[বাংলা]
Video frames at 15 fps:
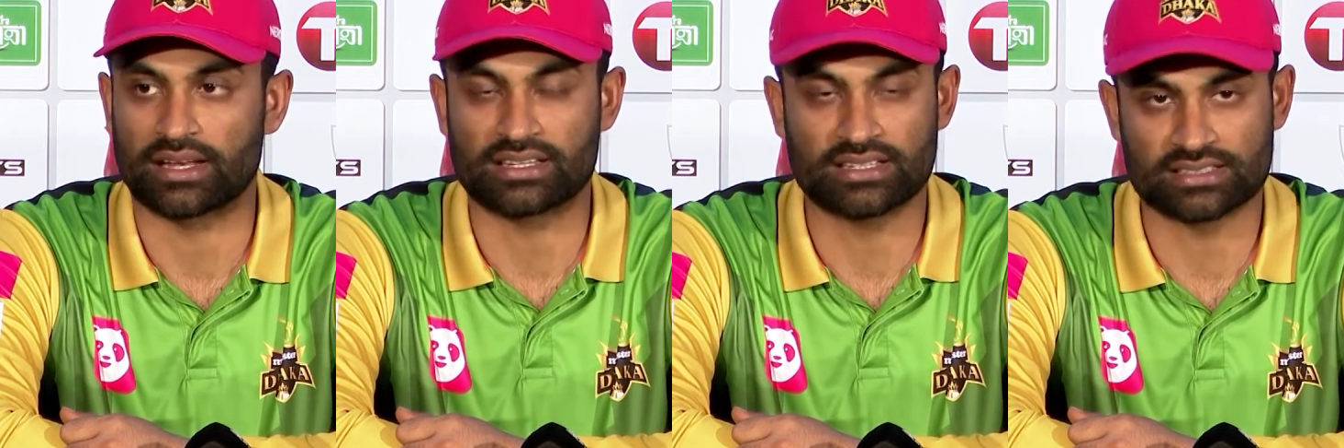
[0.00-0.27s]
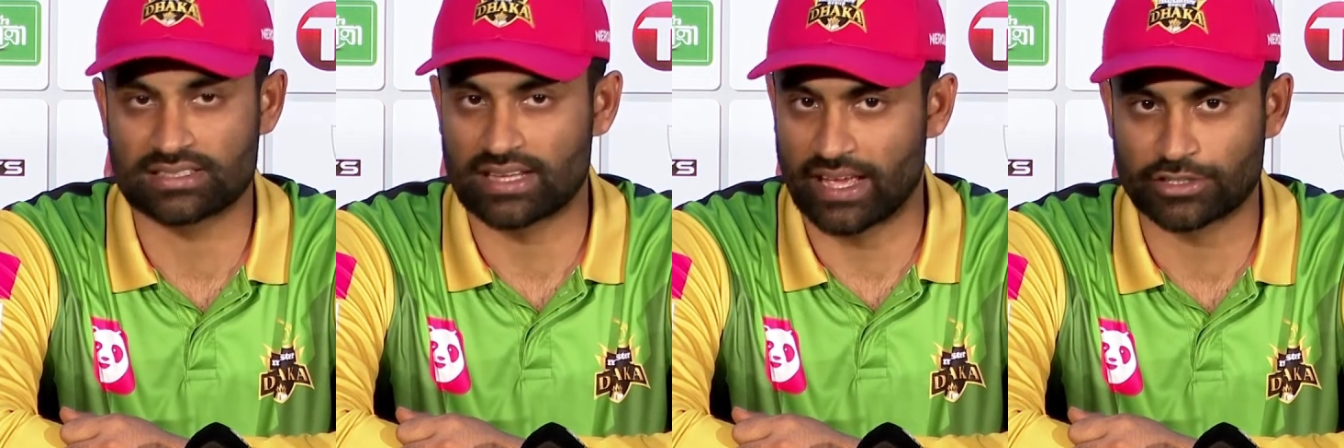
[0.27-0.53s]

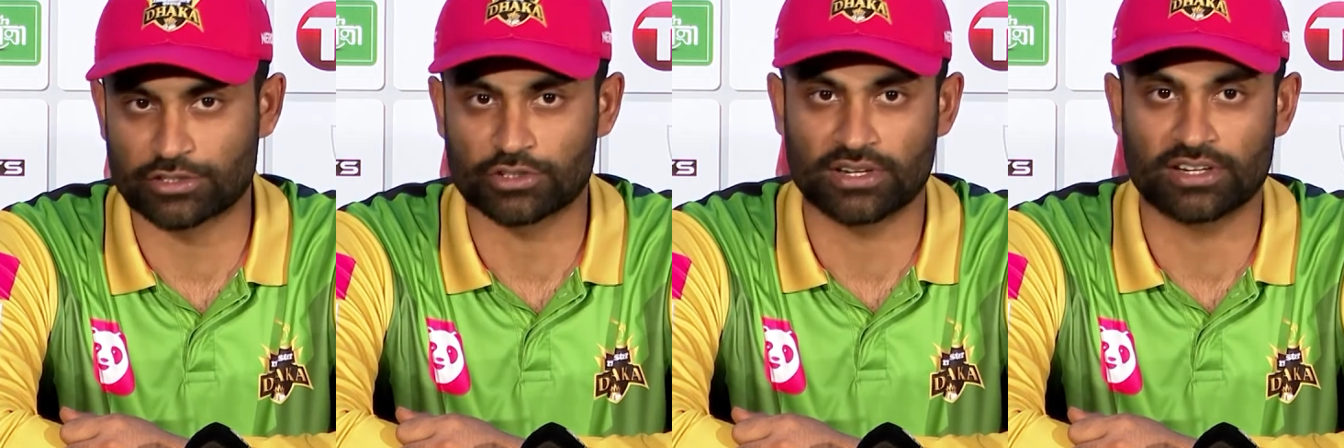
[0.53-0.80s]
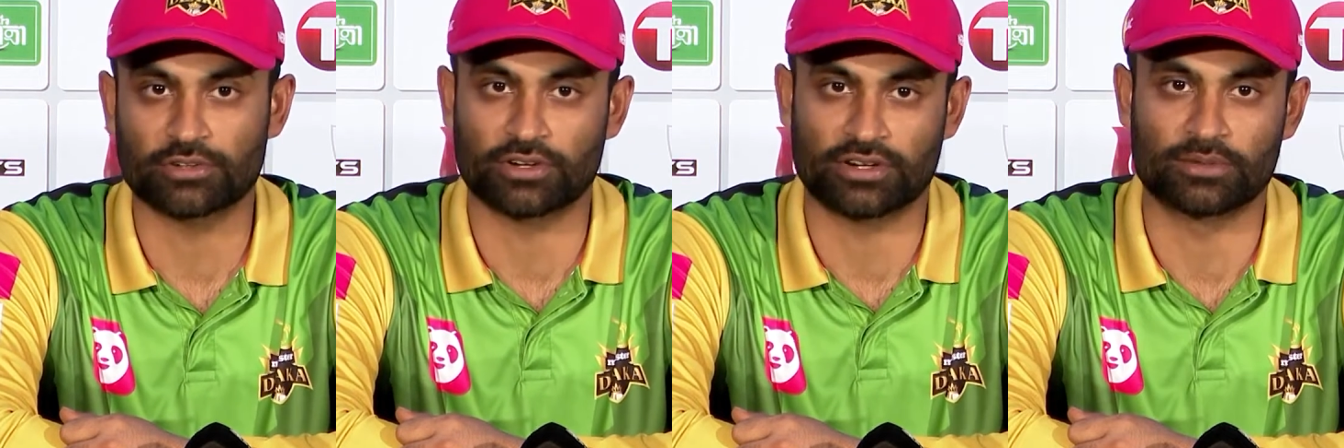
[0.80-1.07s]
অ্যাটলিস্ট একশো
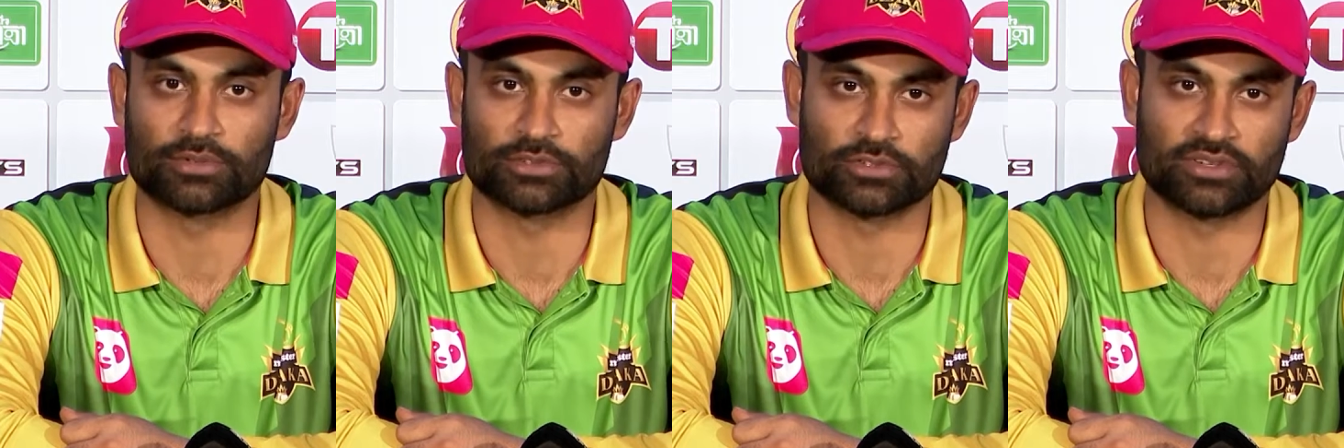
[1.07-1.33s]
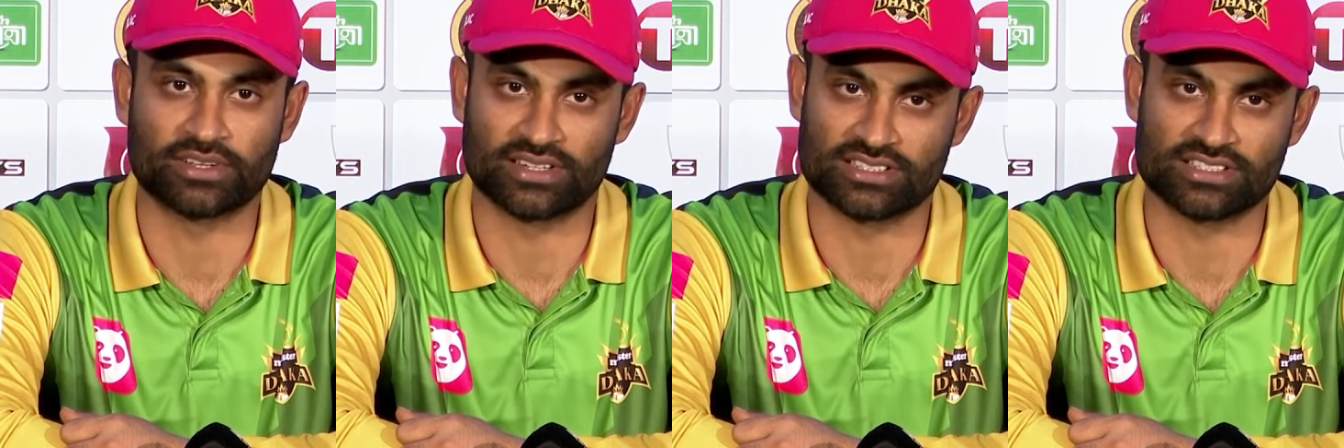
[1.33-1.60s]
রান করার মতো
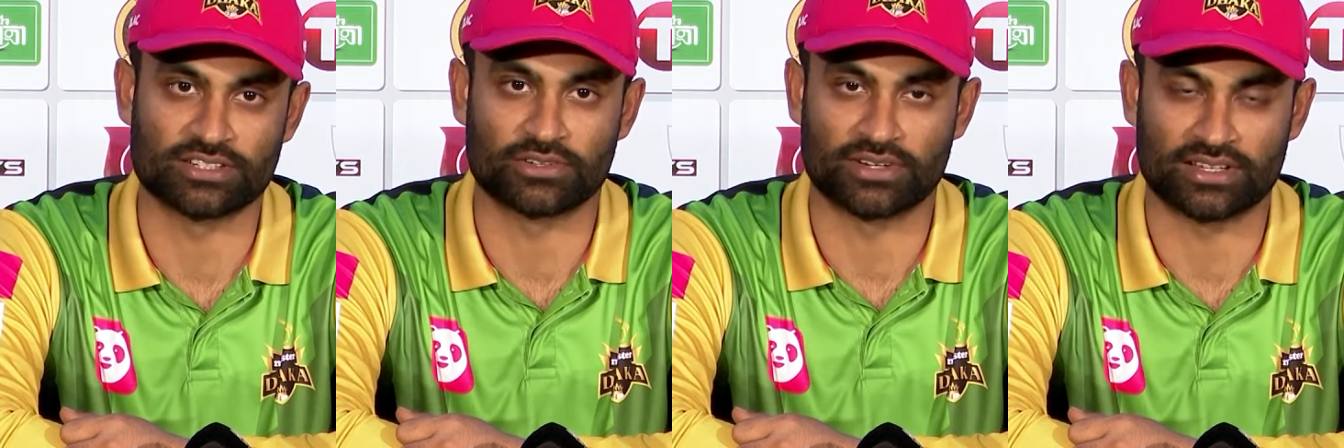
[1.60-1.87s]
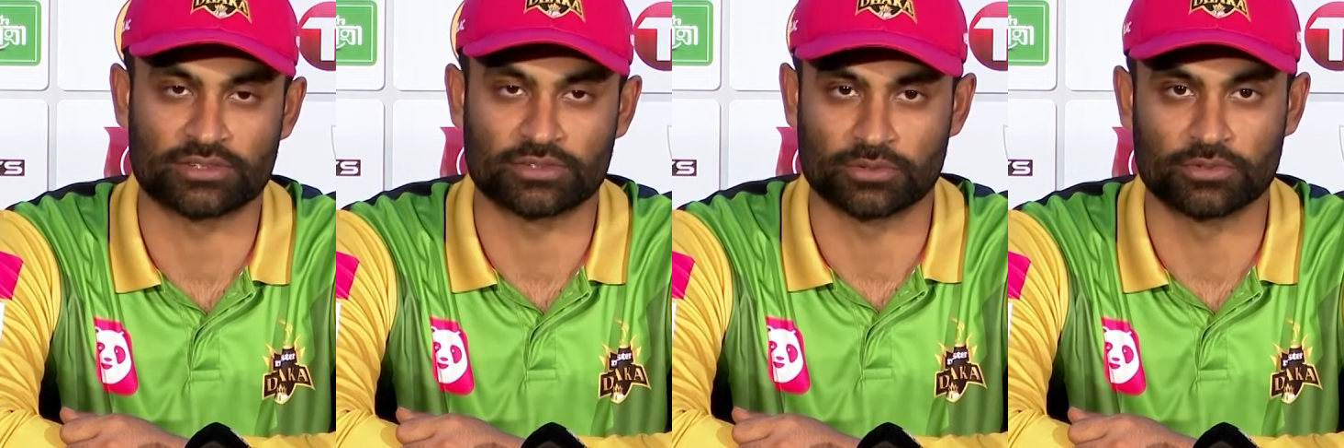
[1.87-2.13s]
উইকেট ছিল
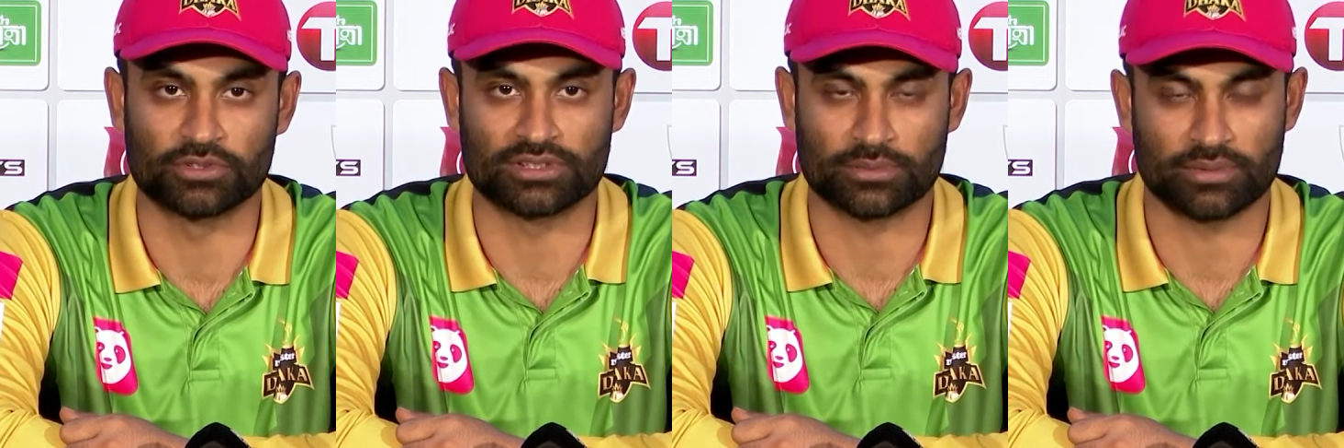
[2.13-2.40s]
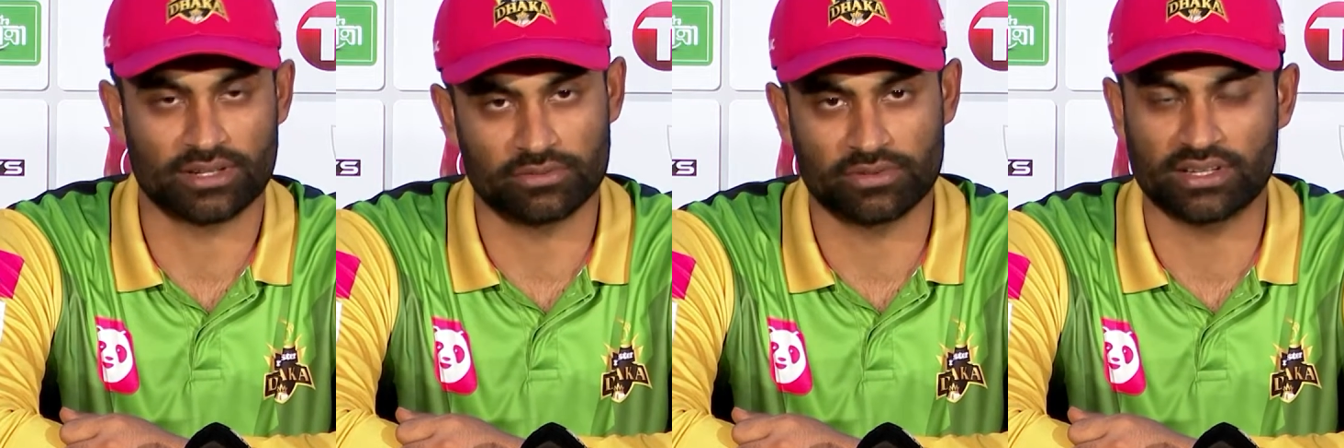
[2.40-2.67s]
না এতটুকু
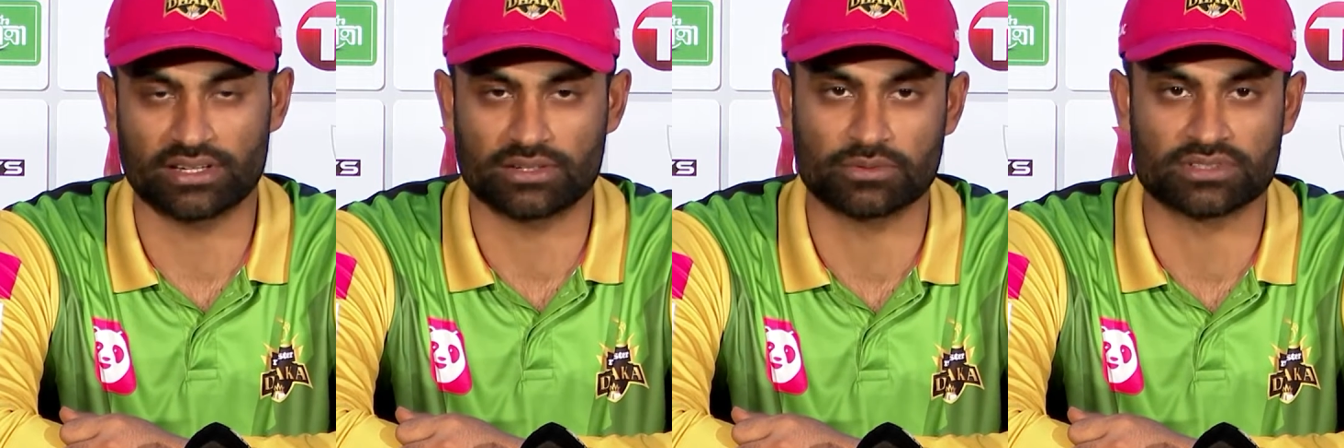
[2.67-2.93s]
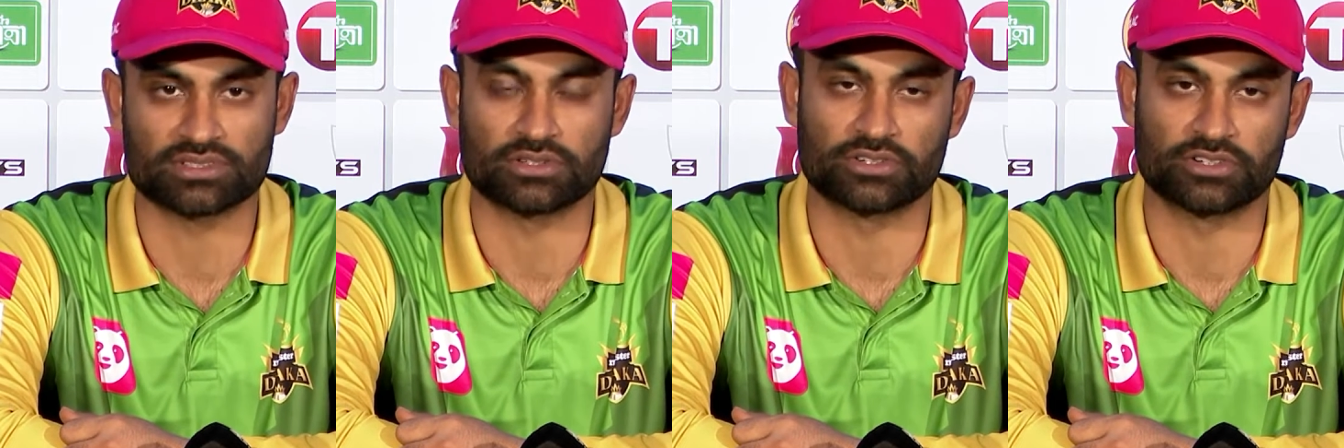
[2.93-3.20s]
বলতে পারি উইকেট
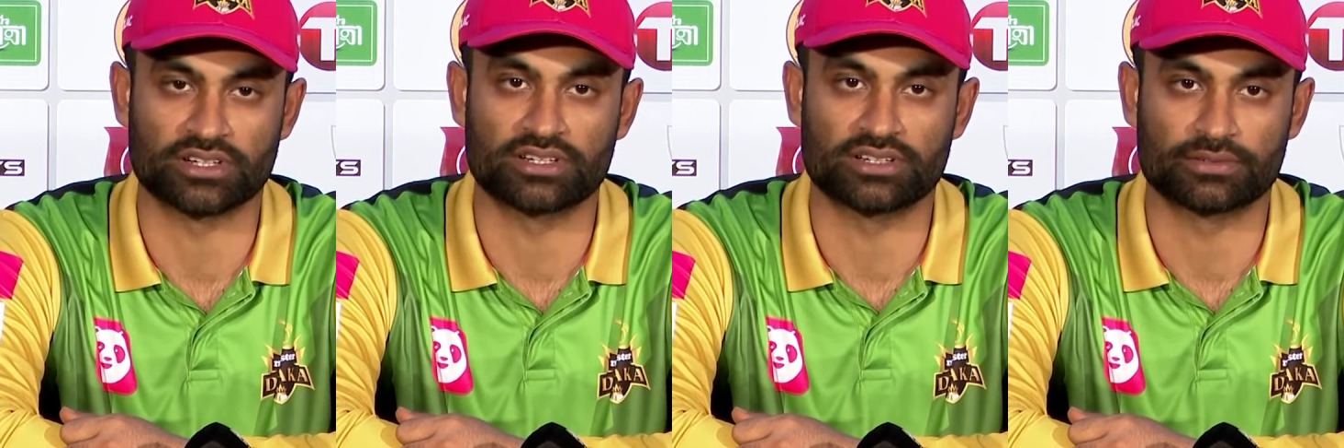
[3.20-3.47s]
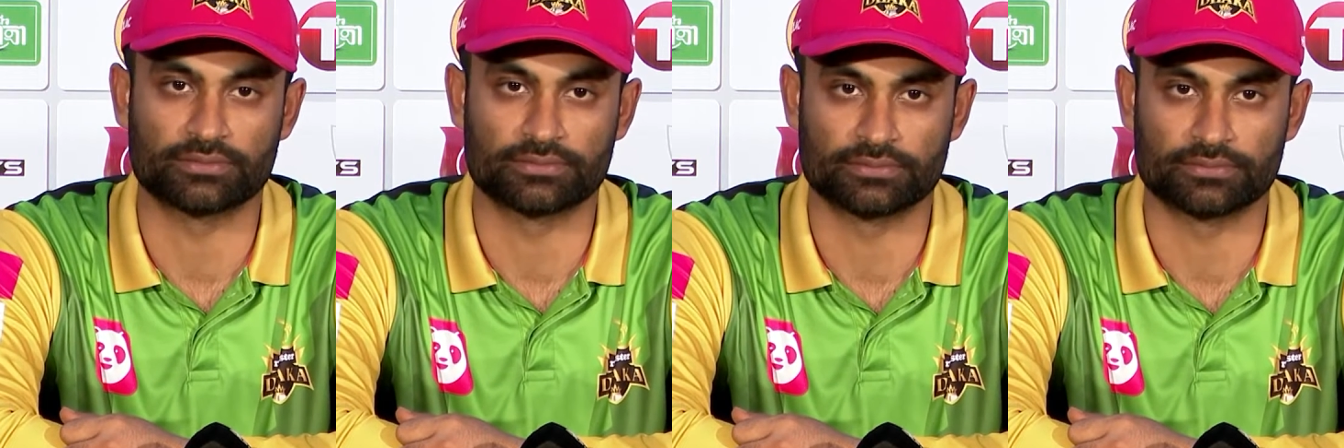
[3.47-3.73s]
ওয়াজ অল রাইট